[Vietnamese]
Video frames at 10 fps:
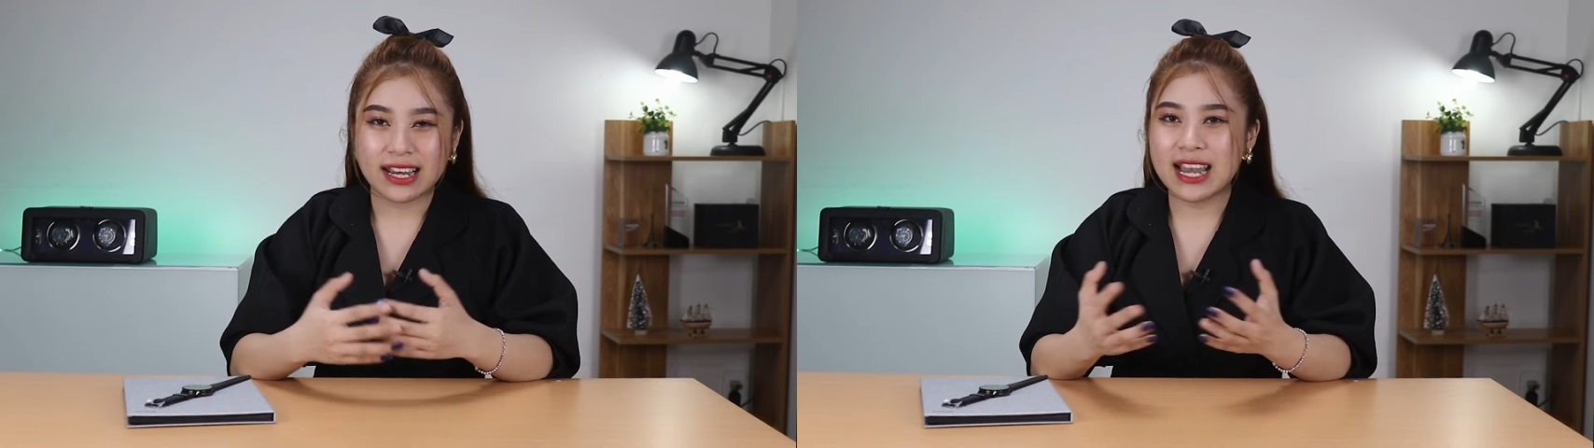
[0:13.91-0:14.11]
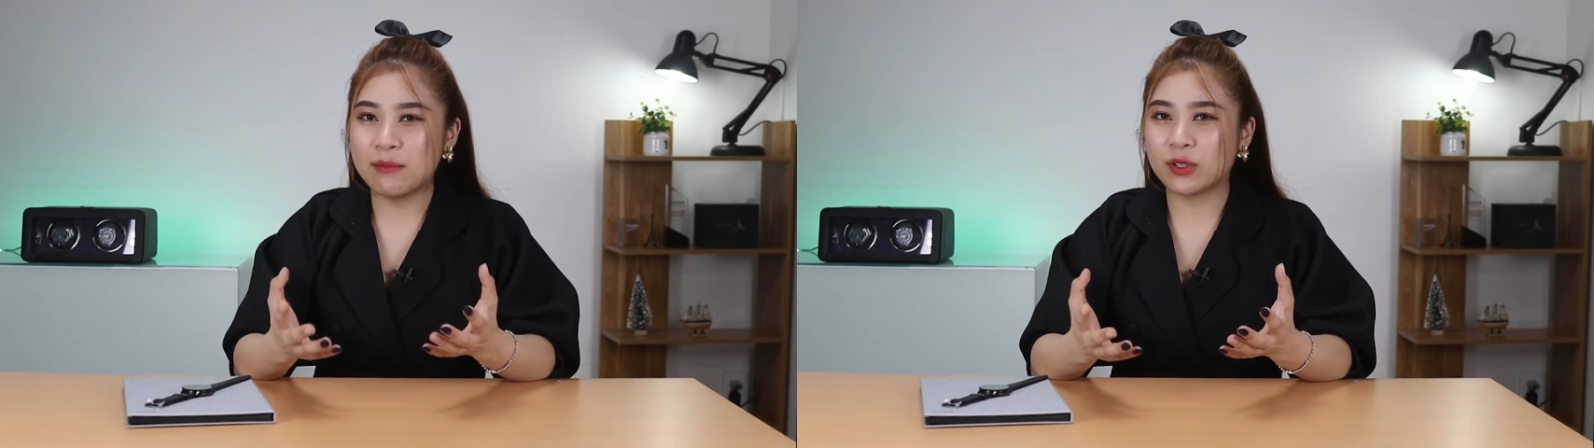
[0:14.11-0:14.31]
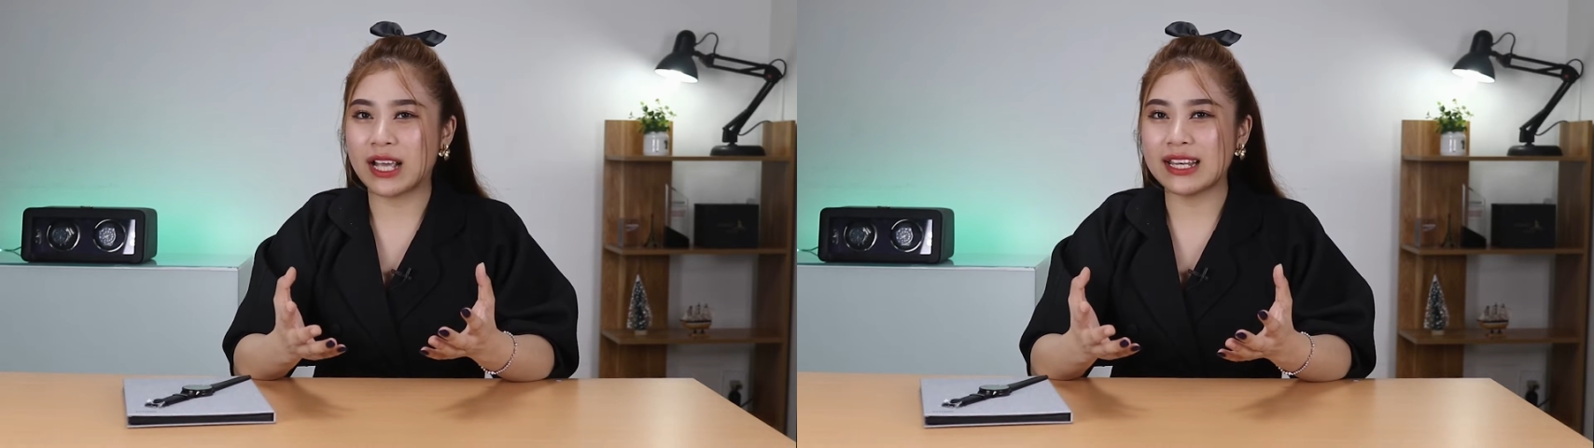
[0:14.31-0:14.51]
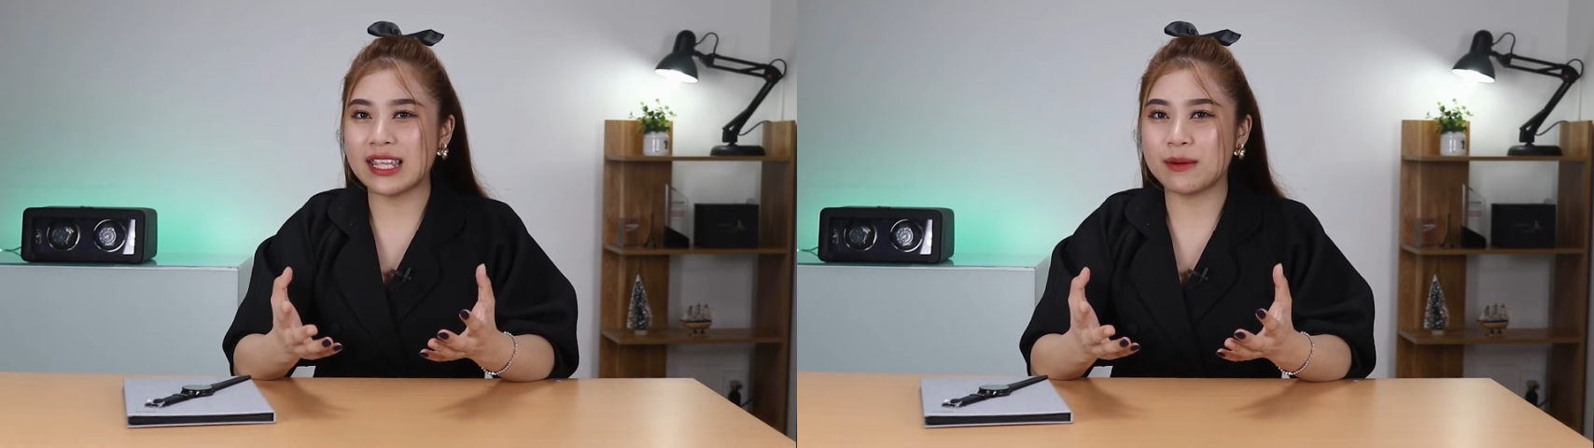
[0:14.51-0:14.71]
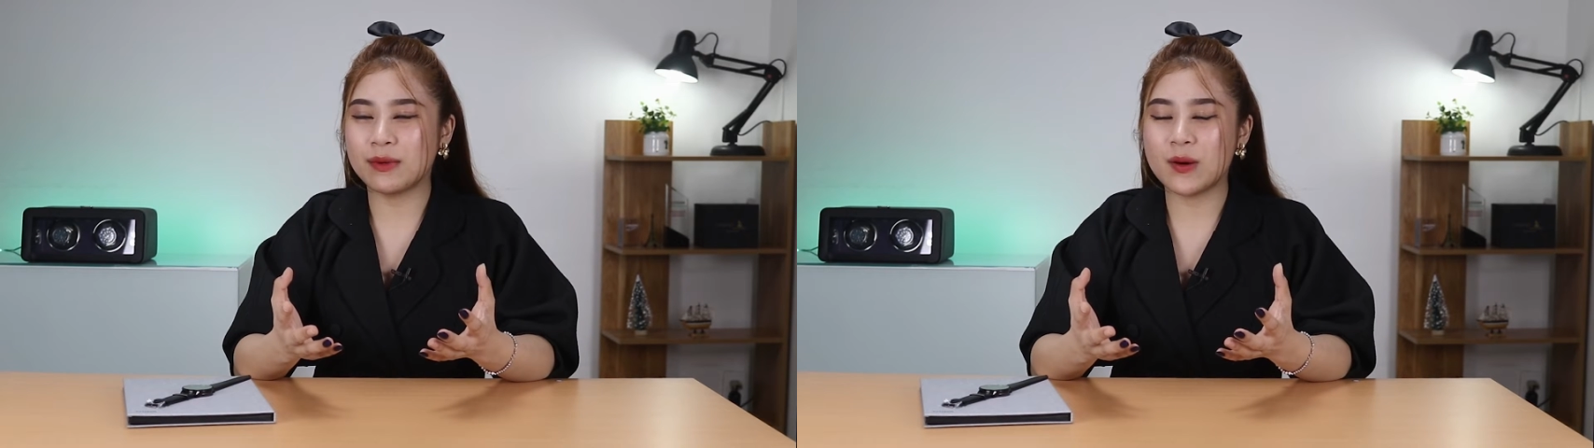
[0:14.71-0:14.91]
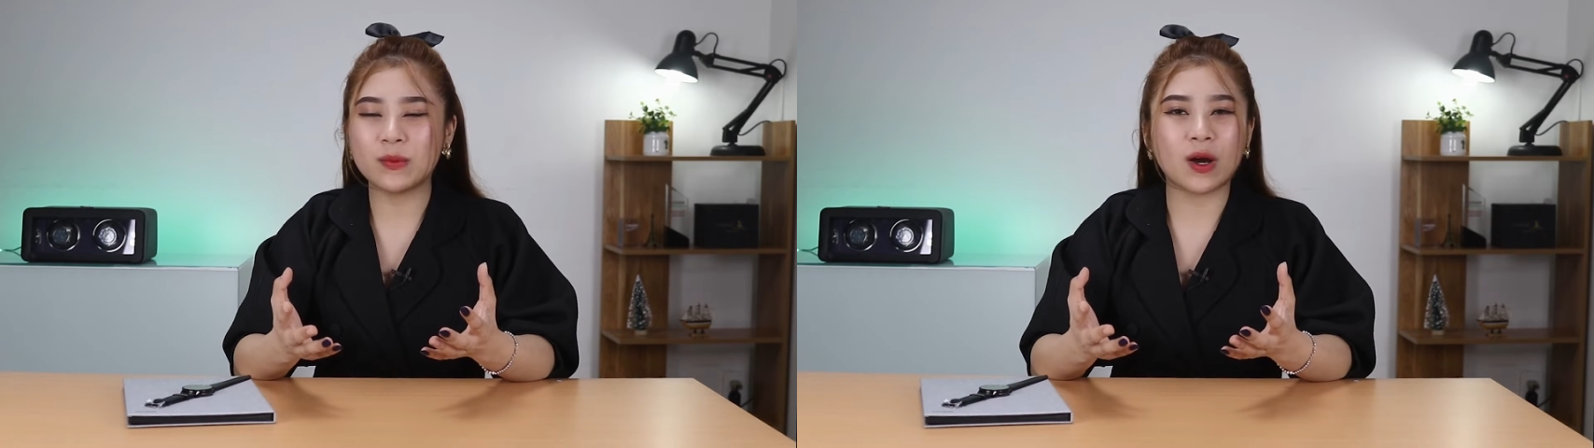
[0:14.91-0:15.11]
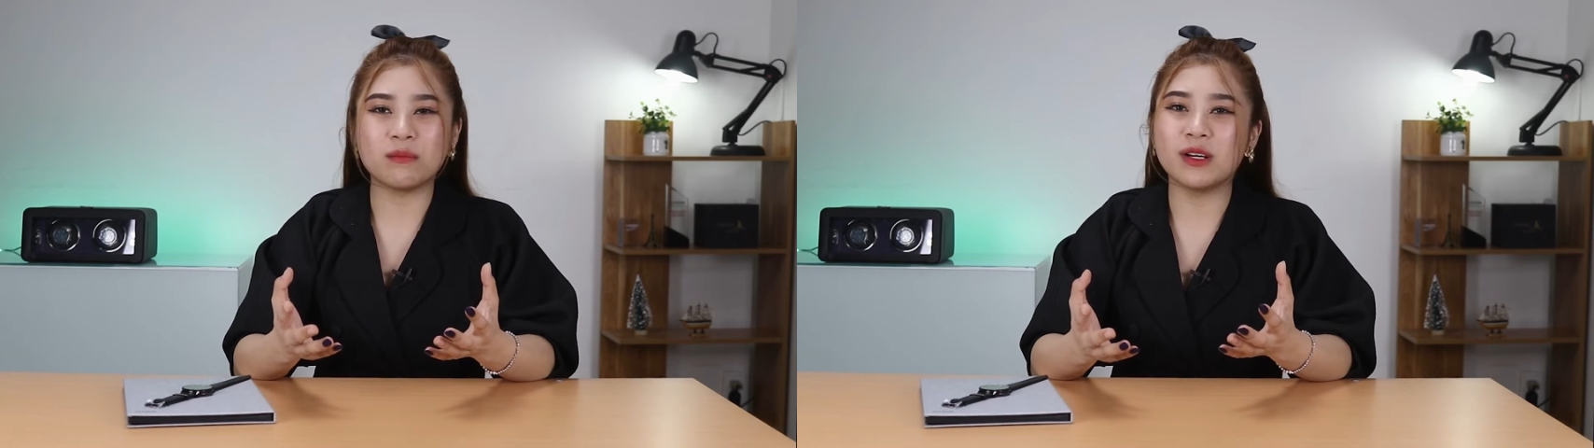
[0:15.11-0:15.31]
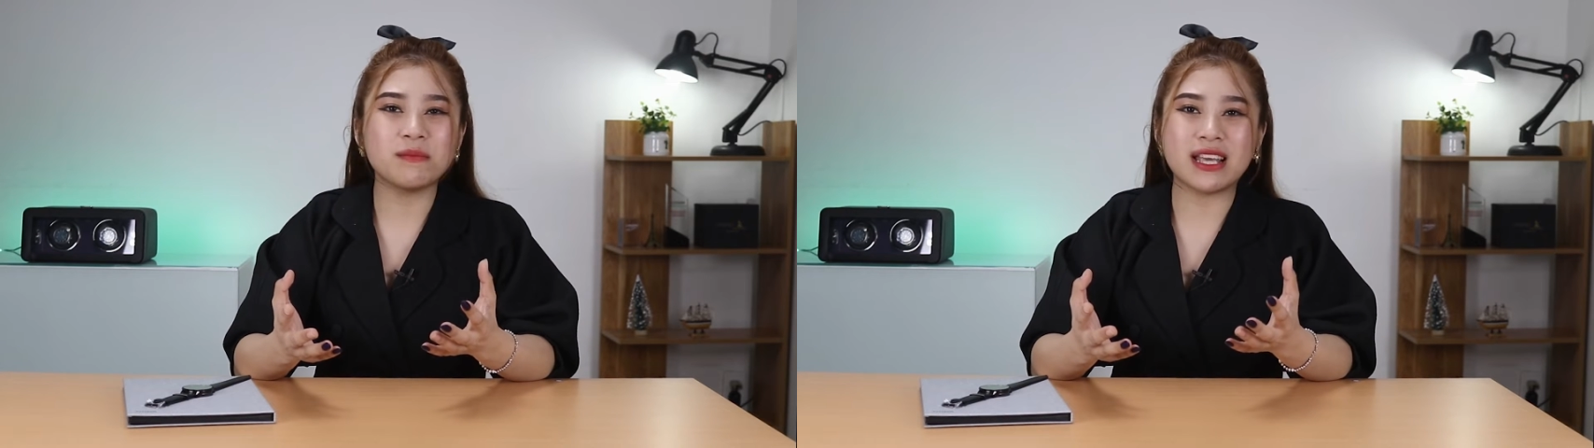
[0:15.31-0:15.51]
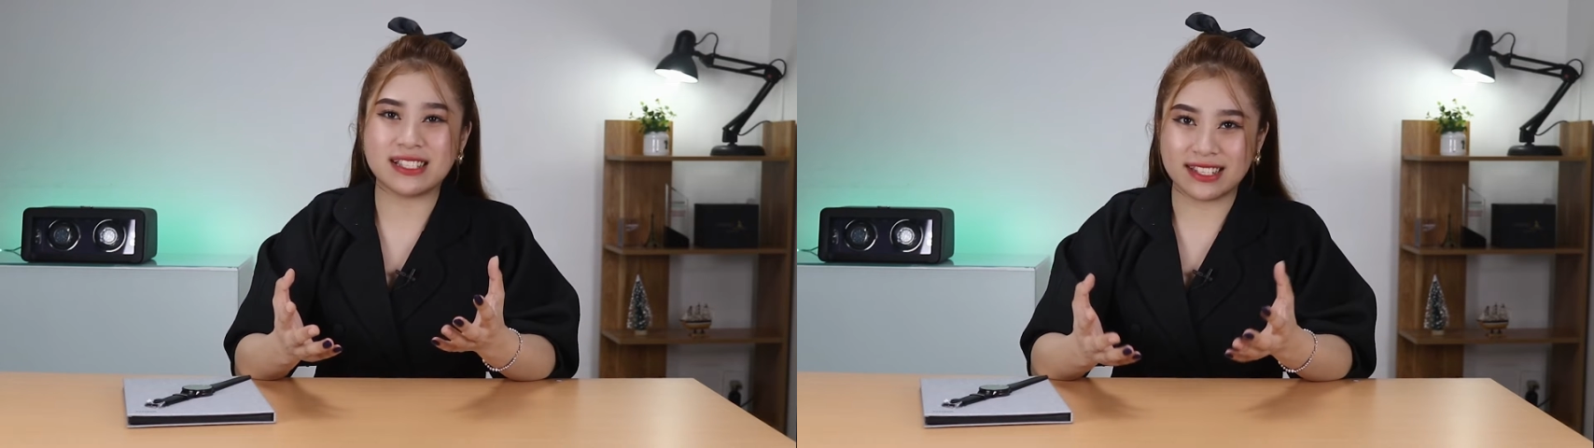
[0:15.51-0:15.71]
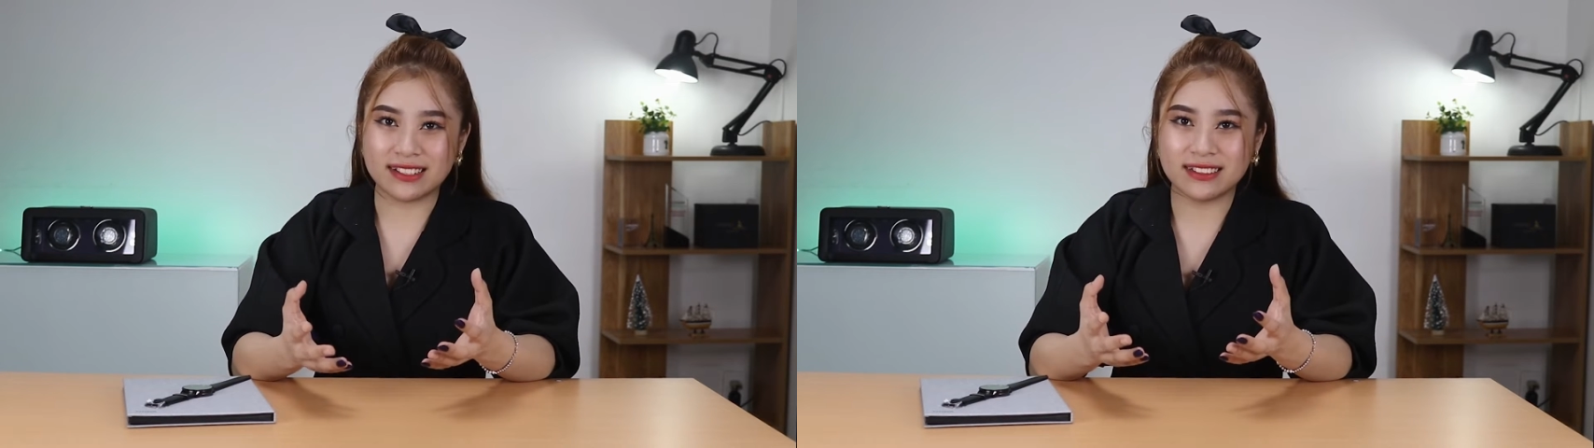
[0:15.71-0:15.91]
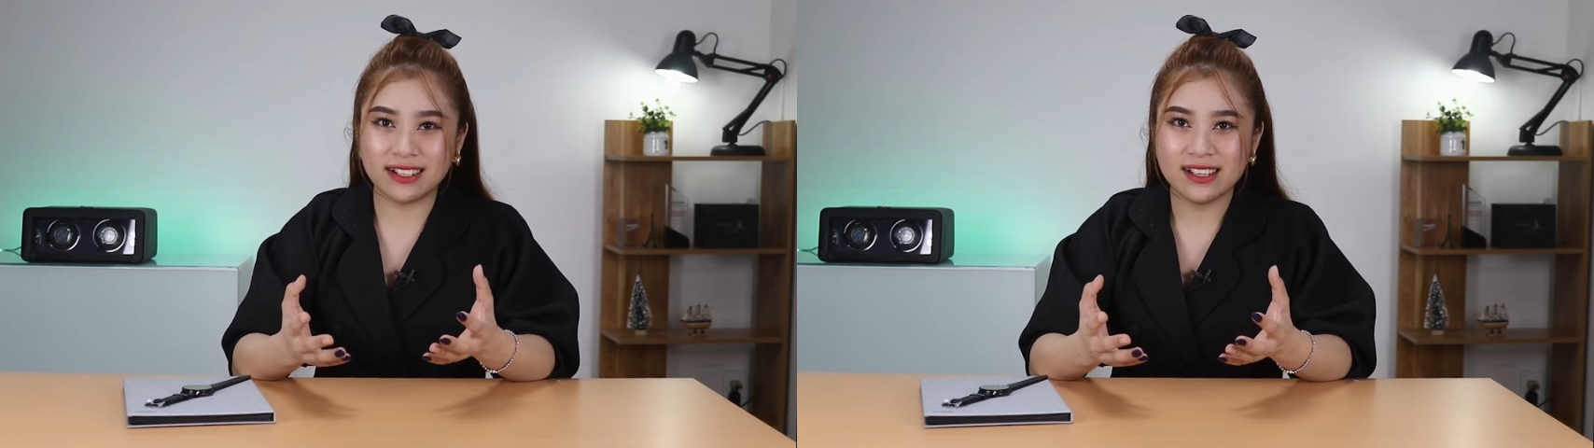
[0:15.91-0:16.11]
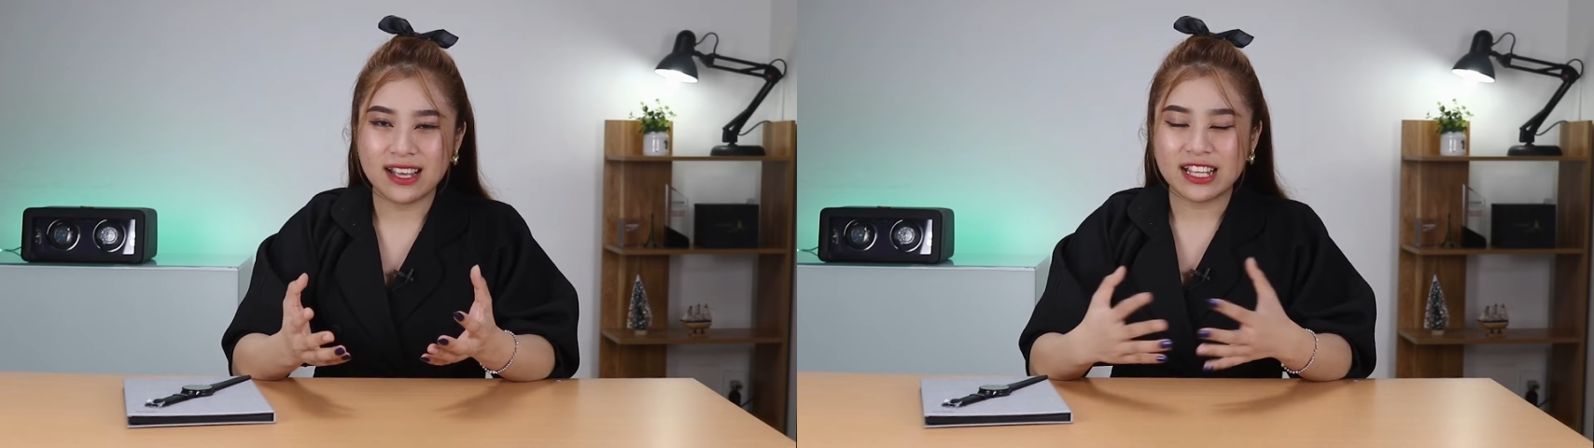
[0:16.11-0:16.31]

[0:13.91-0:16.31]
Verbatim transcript: Đây là một khái niệm không còn mới mẻ gì nữa,